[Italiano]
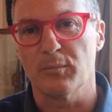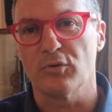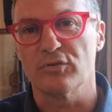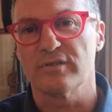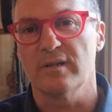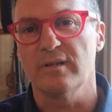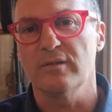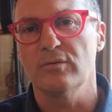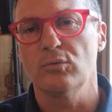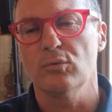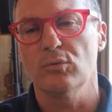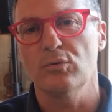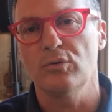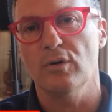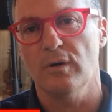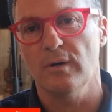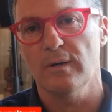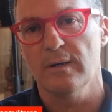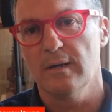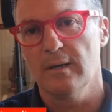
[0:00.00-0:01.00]
alla borsa di
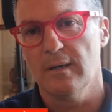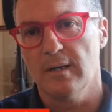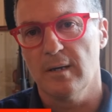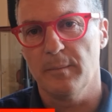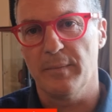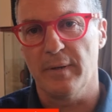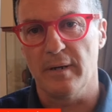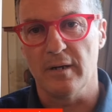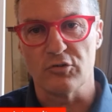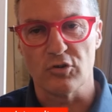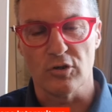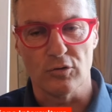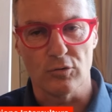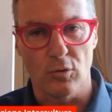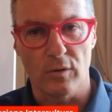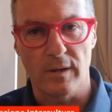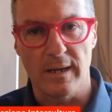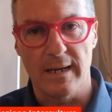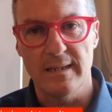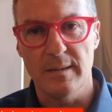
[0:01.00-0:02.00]
studio per il
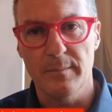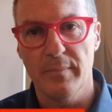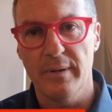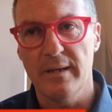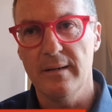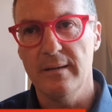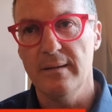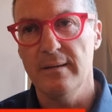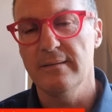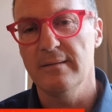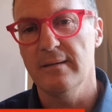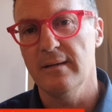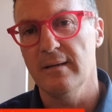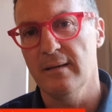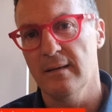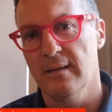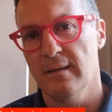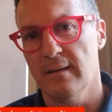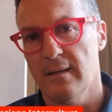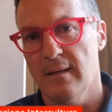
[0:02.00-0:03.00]
centro locale di Brindisi.
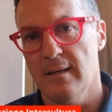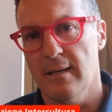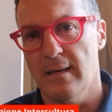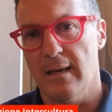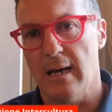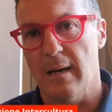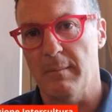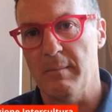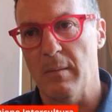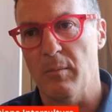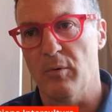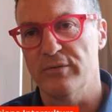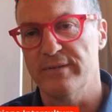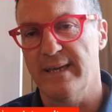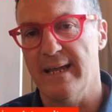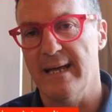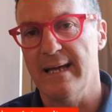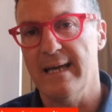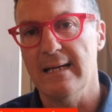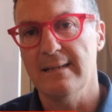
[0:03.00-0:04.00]
Abbiamo
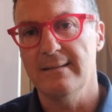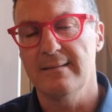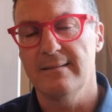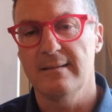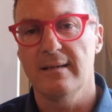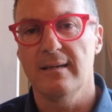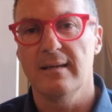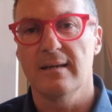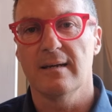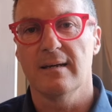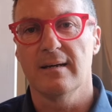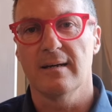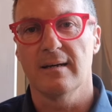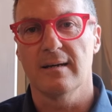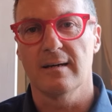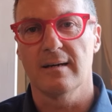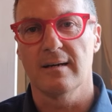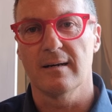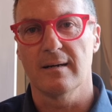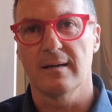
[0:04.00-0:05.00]
sei ragazzi,
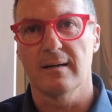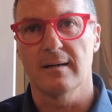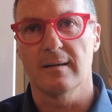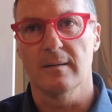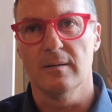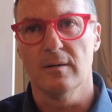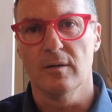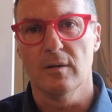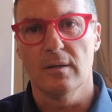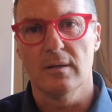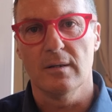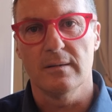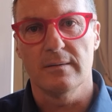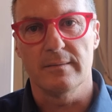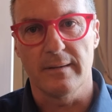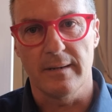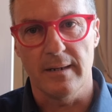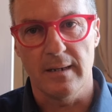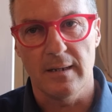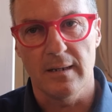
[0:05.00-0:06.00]
eh,
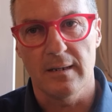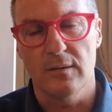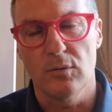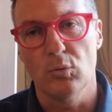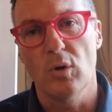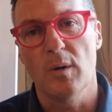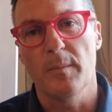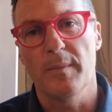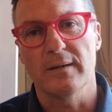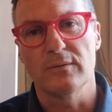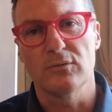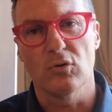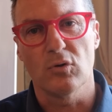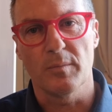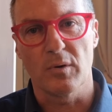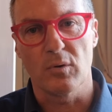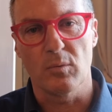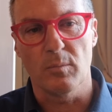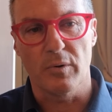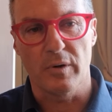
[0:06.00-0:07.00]
tre, due
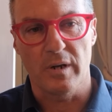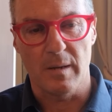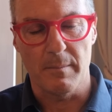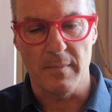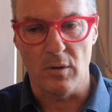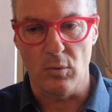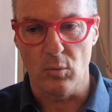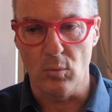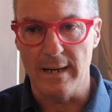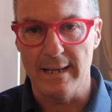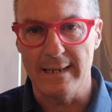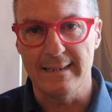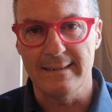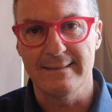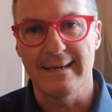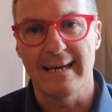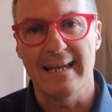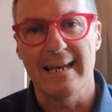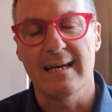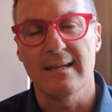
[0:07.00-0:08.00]
partono per un programma annuale
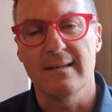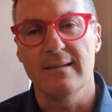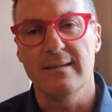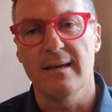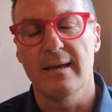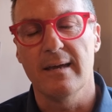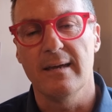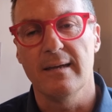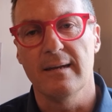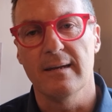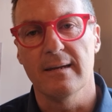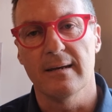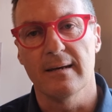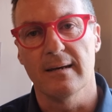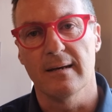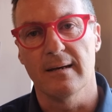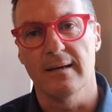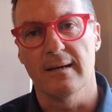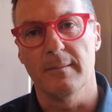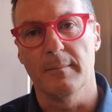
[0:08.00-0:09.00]
in Thailandia e in
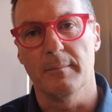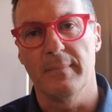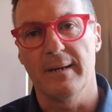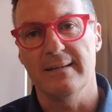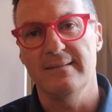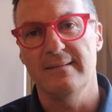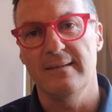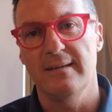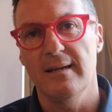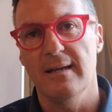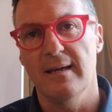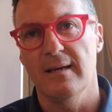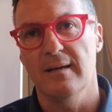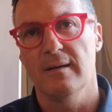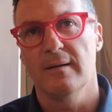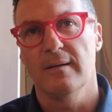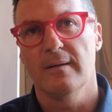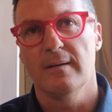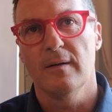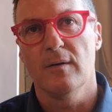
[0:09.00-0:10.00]
uh, Brasile,